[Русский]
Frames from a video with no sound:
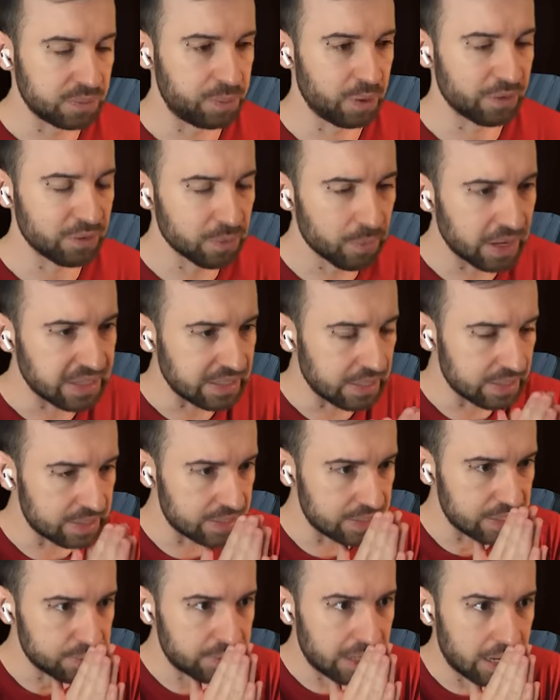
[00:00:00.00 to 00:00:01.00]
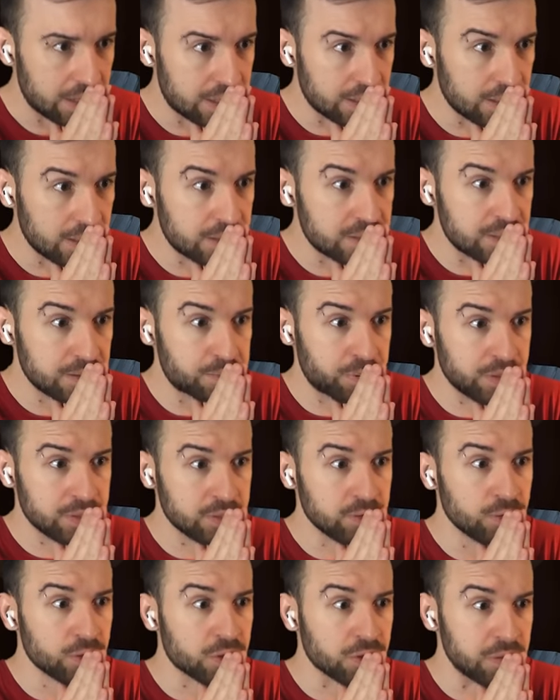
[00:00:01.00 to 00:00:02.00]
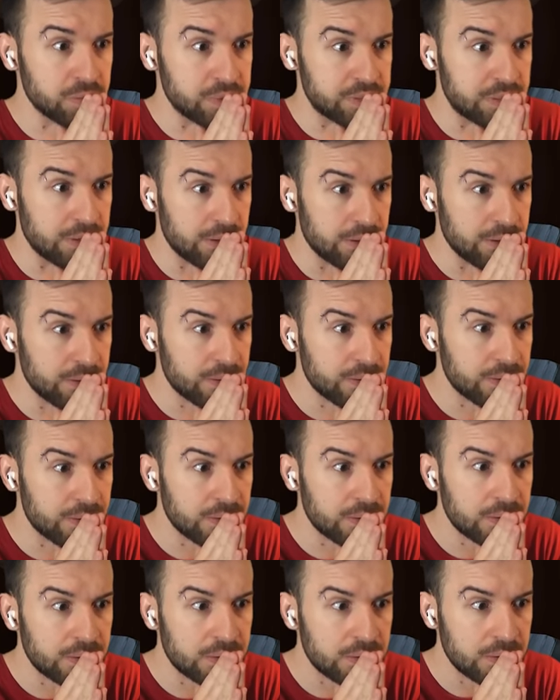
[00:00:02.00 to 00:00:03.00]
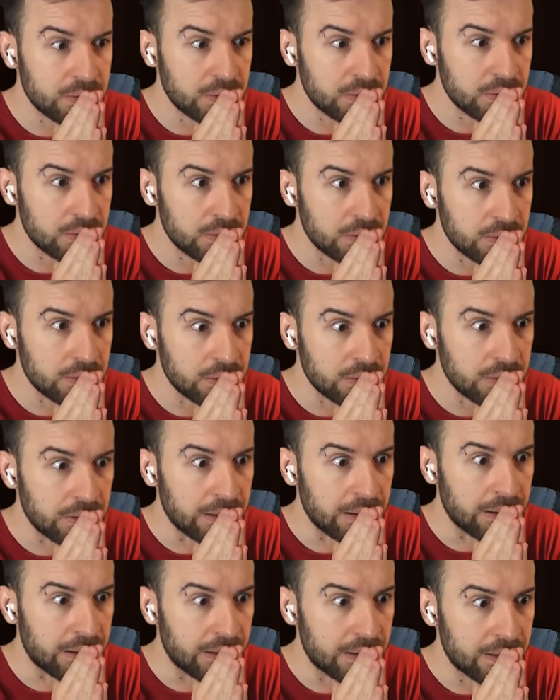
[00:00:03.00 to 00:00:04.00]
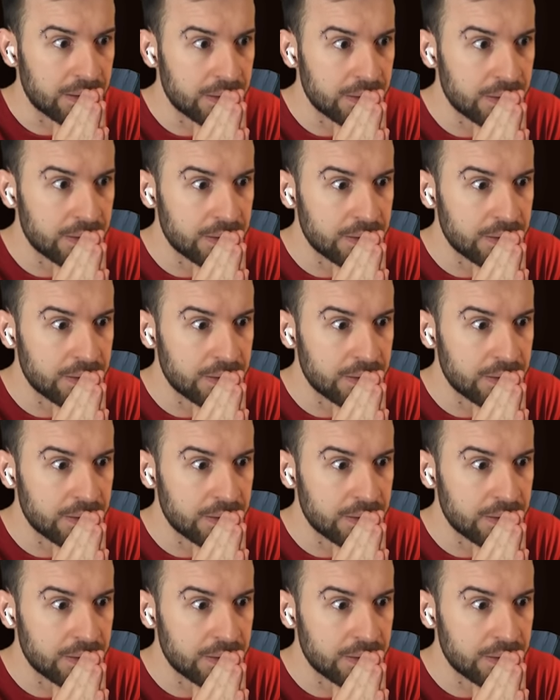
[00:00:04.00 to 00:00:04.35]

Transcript: Теперь внимательно сидим, как крысы, и прислушиваемся. Ага.